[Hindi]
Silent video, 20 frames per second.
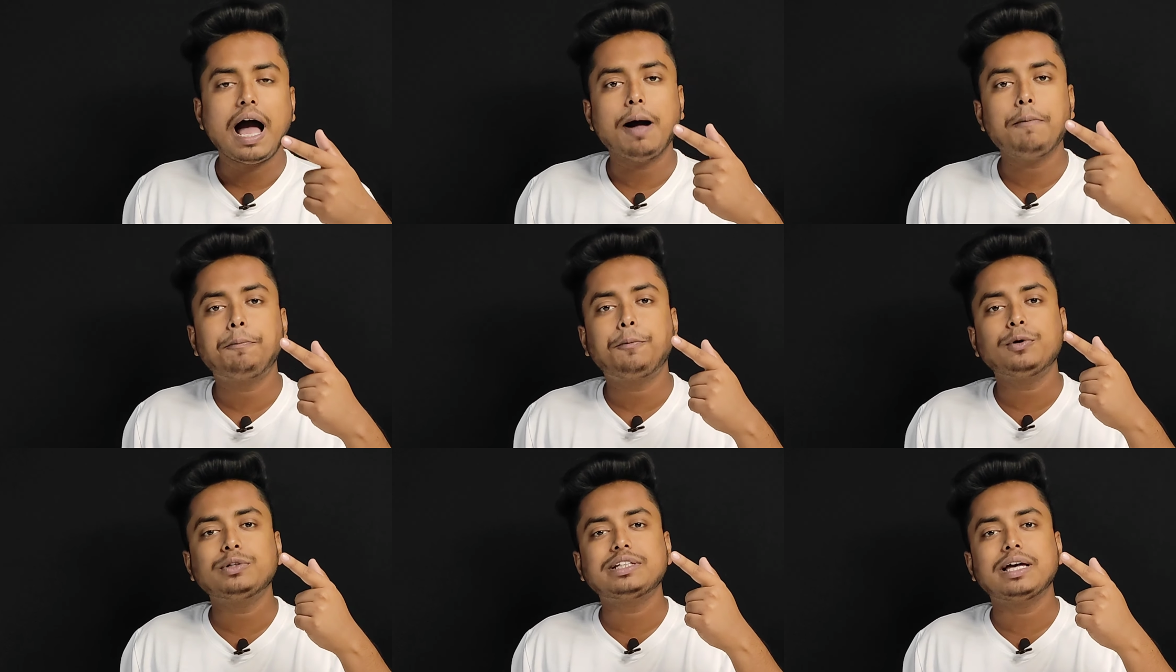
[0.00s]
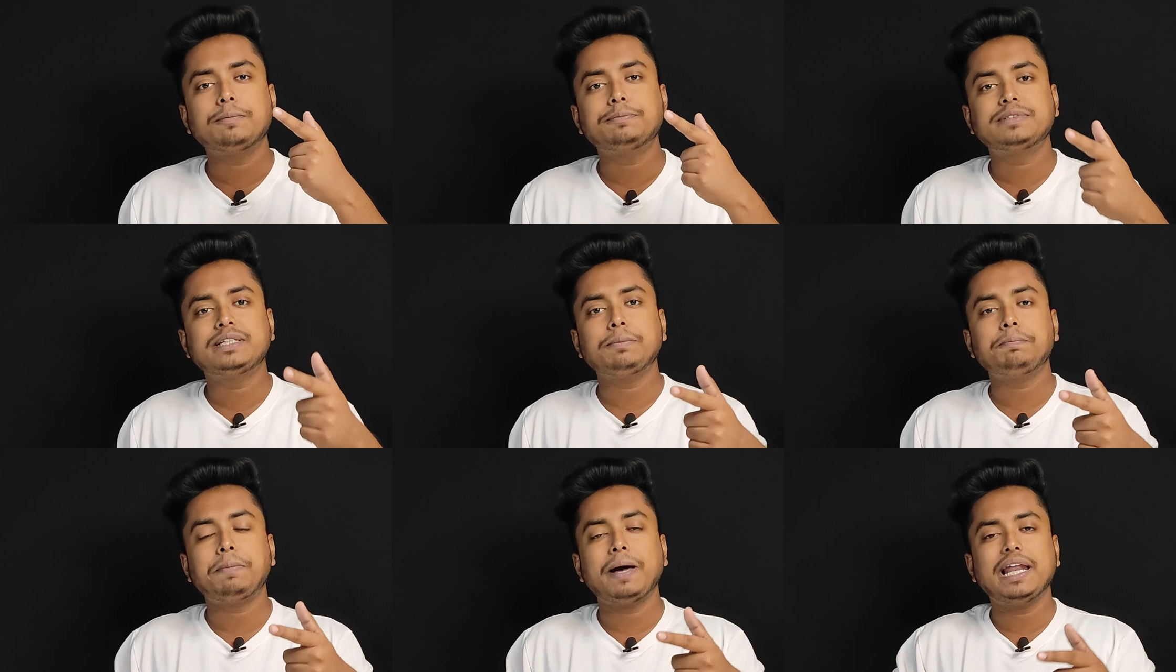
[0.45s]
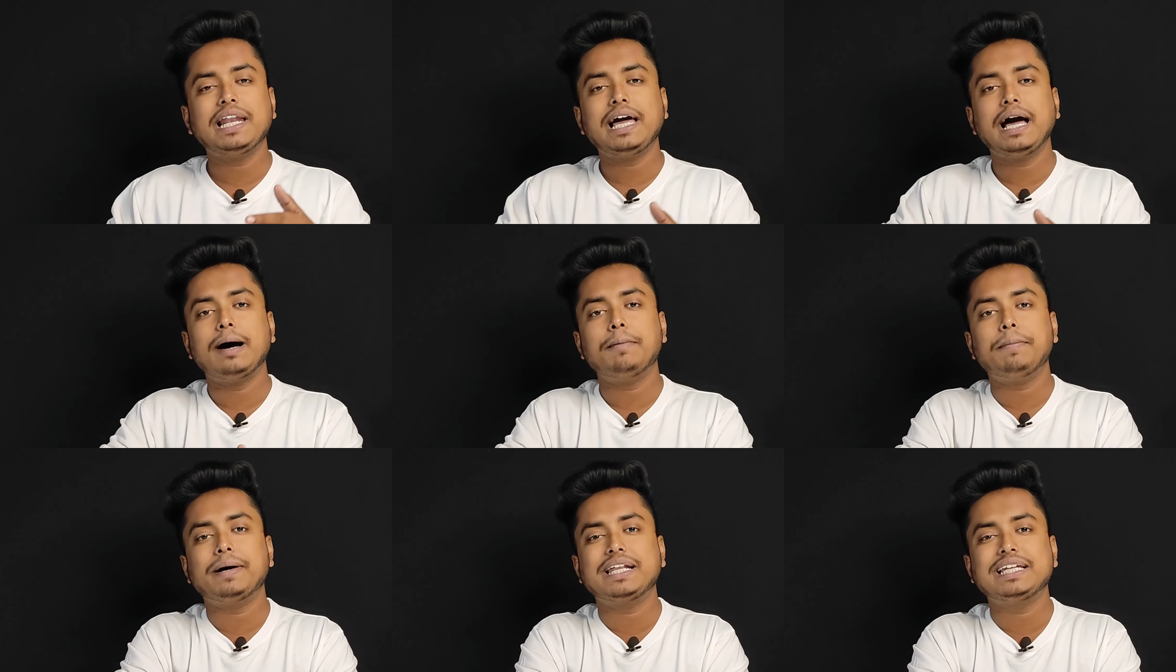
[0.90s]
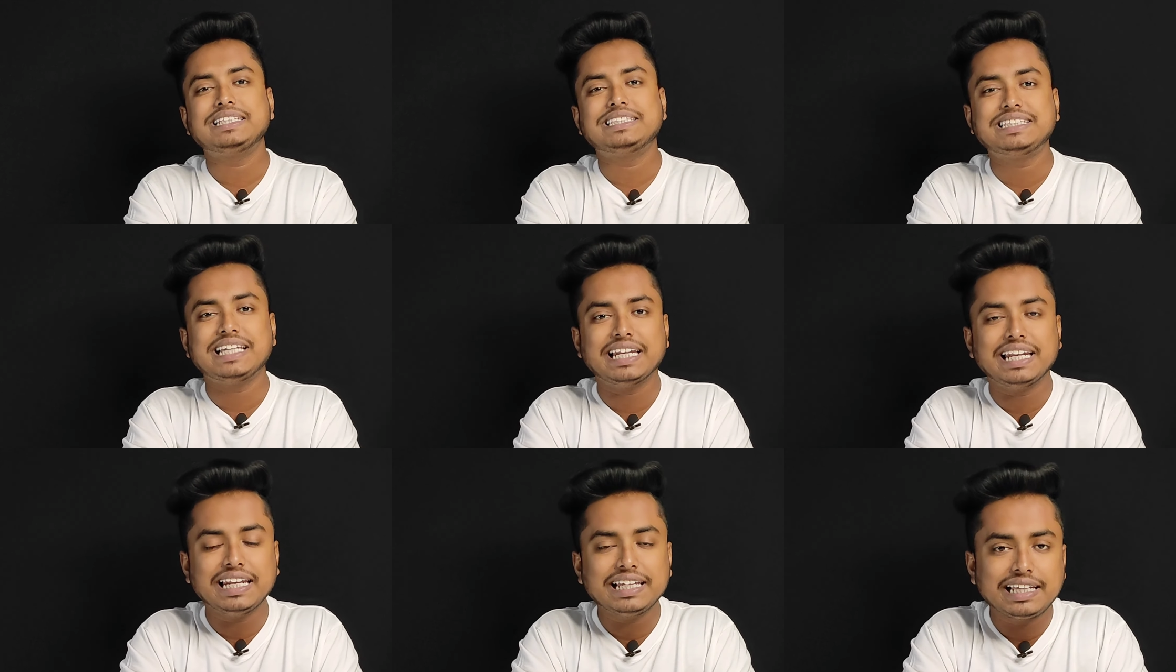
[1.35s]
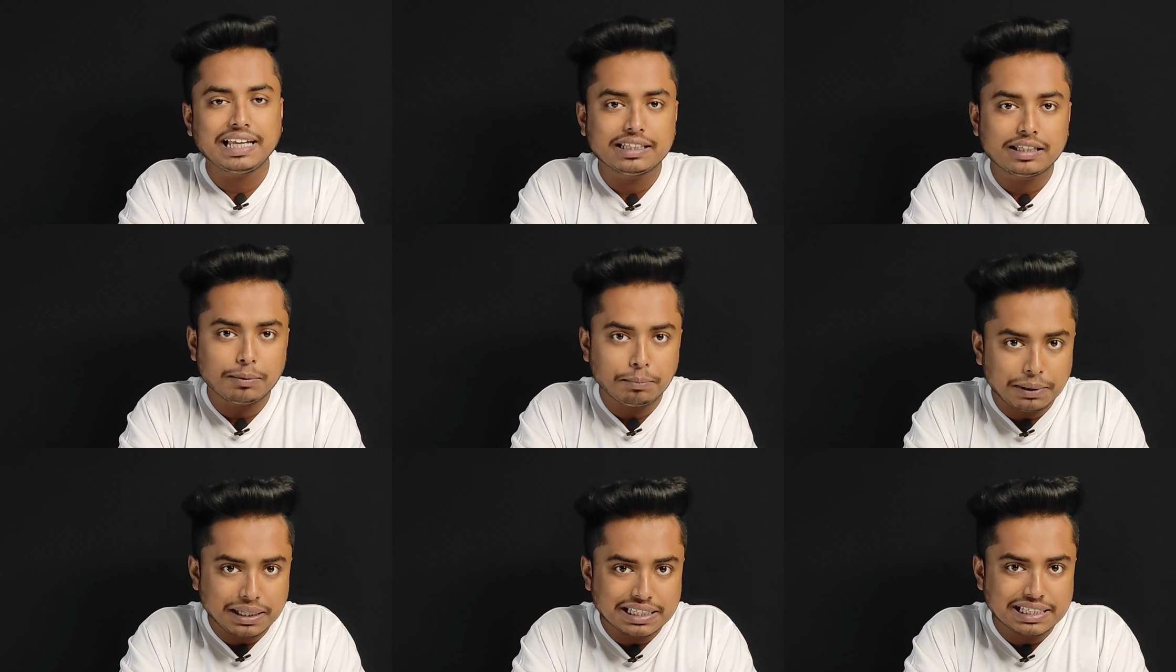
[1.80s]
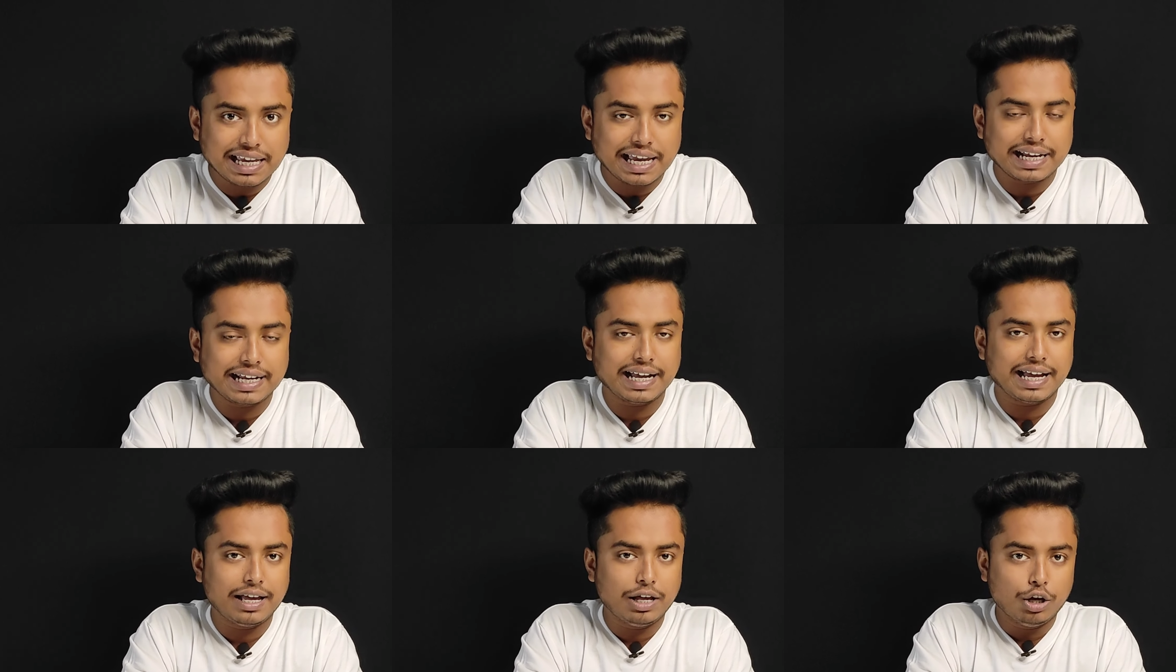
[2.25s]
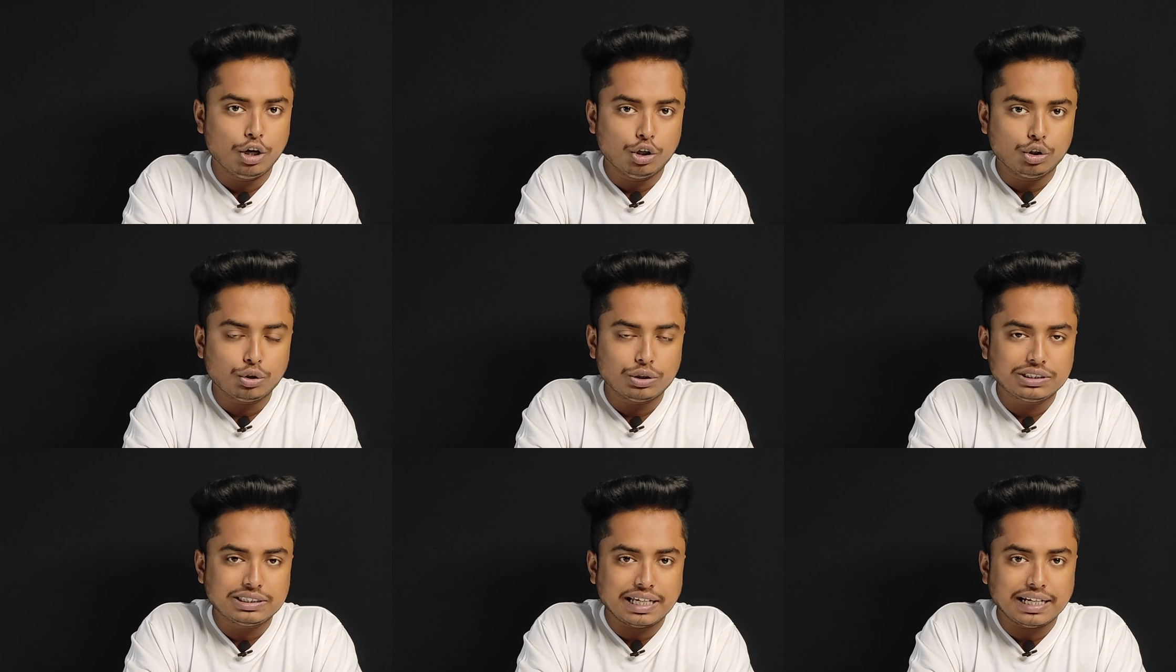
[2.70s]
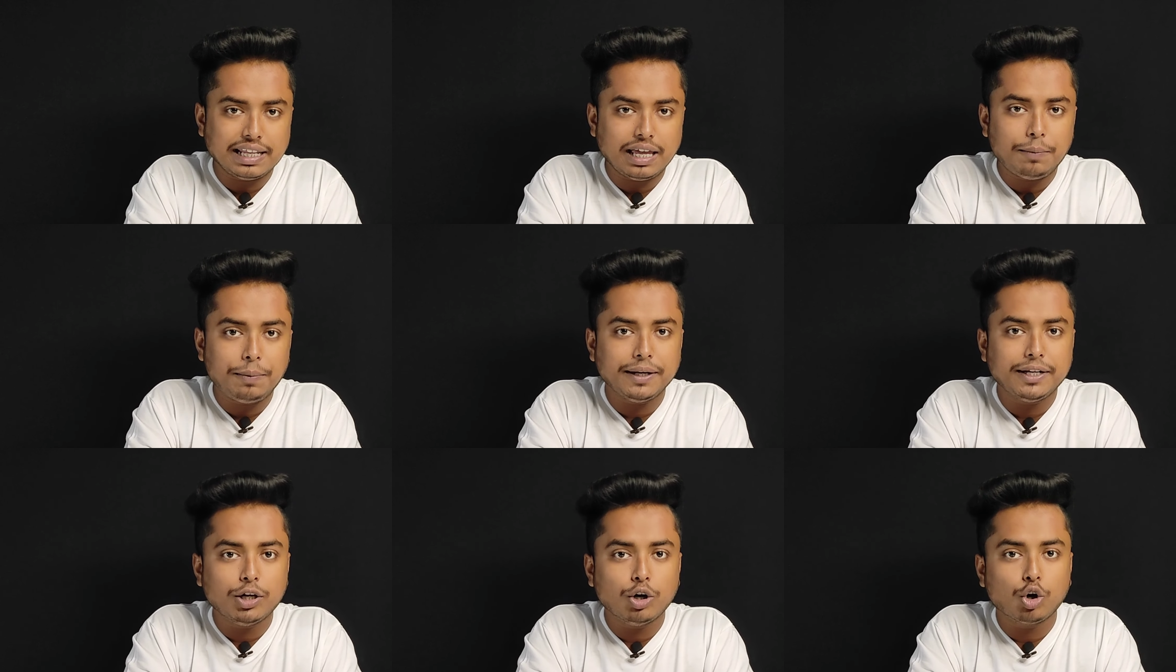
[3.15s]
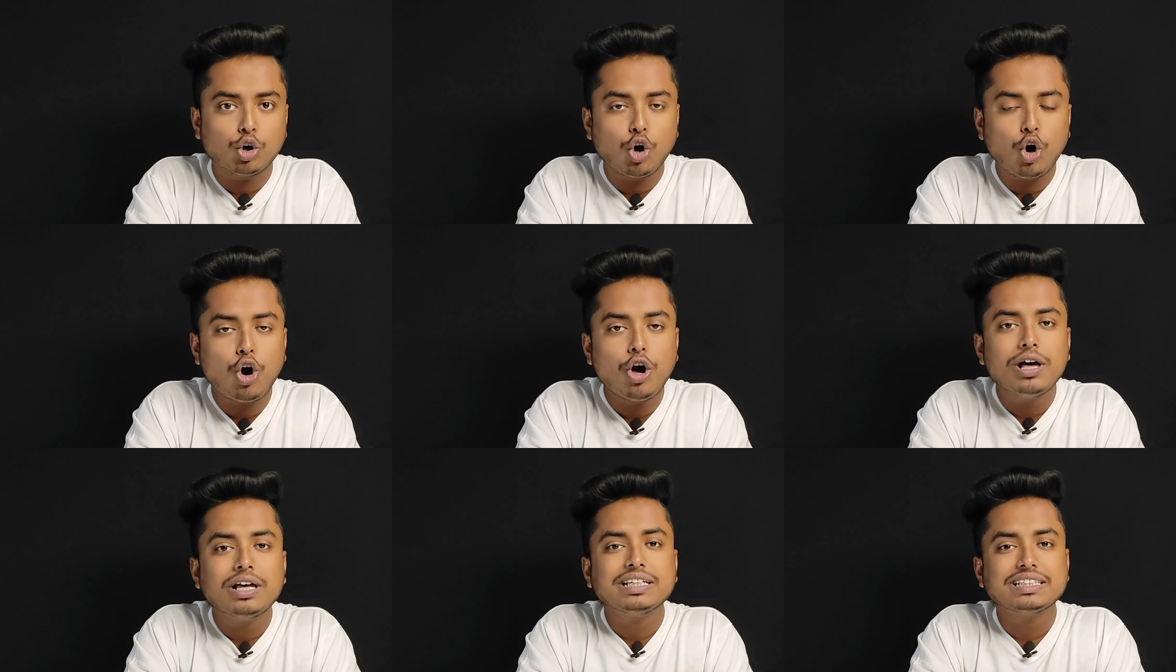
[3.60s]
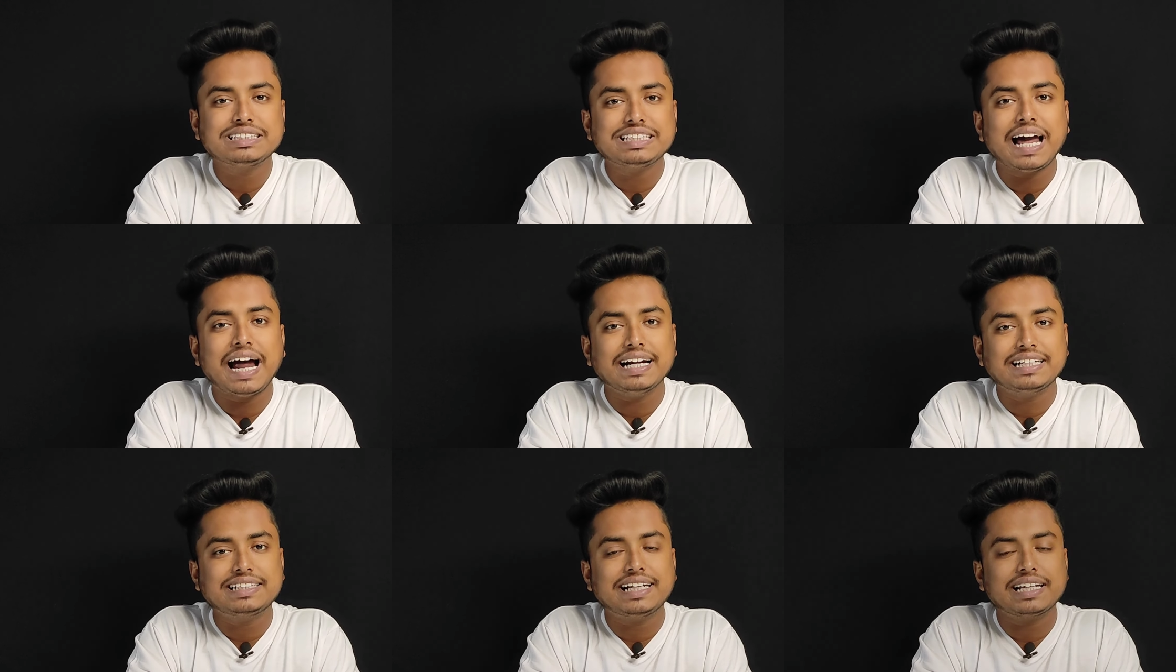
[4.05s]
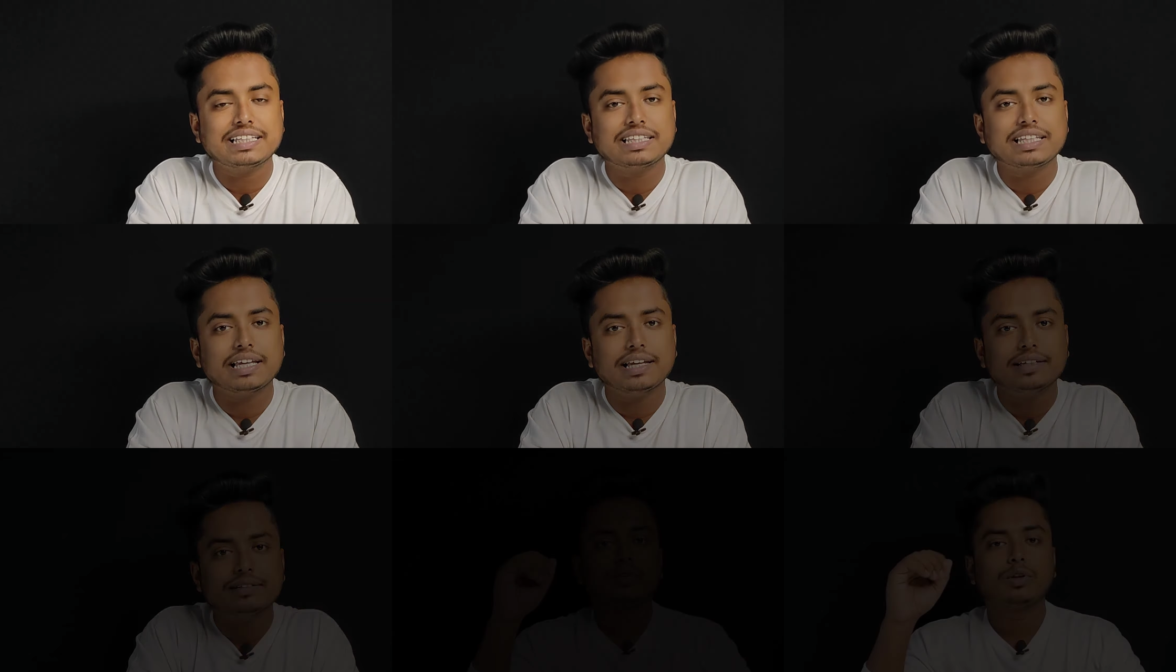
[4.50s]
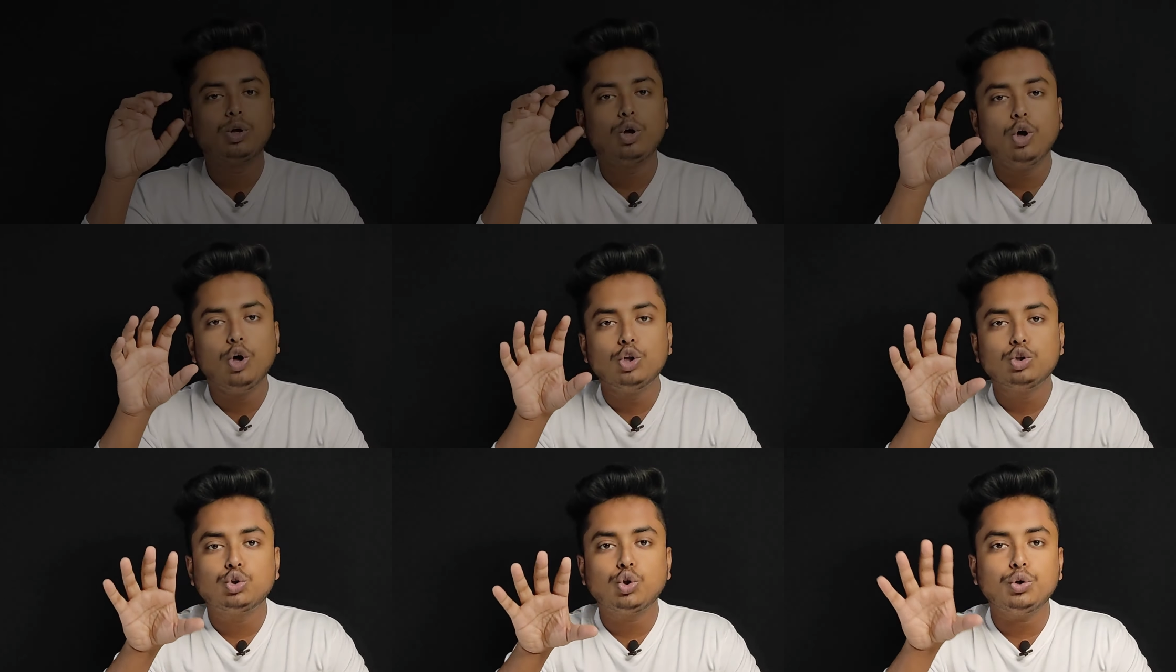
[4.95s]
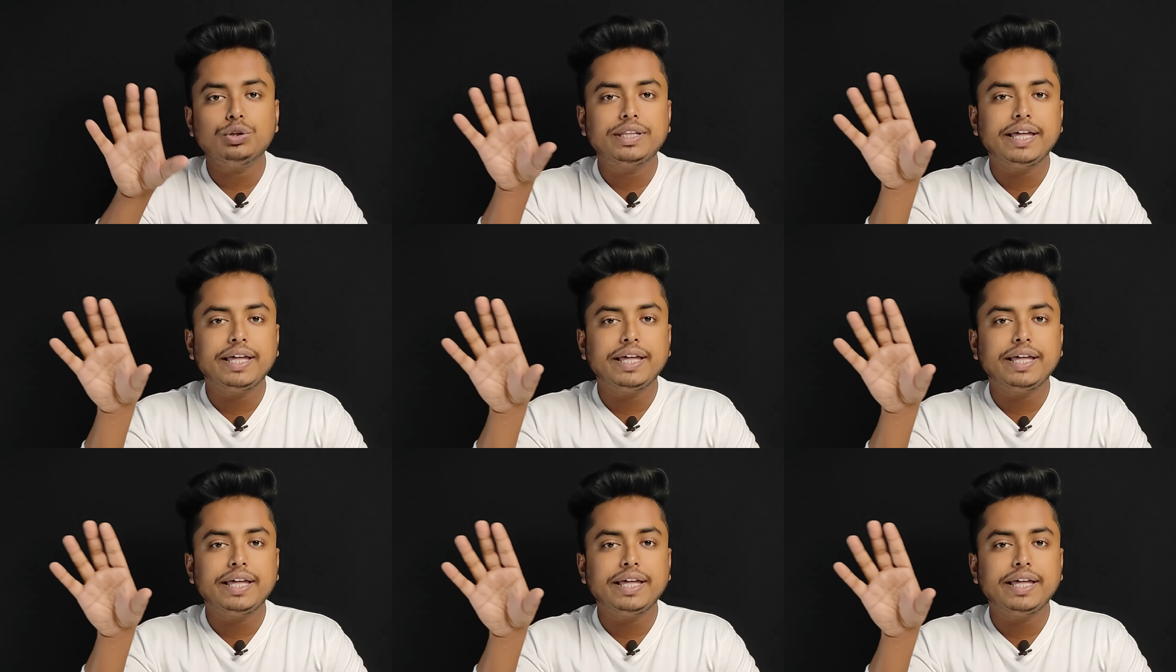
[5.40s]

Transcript: आपको सबसे पहले हमारे चैनल के अंदर मिल जाएगा तो चलिए वीडियो को स्टार्ट करते हैं तो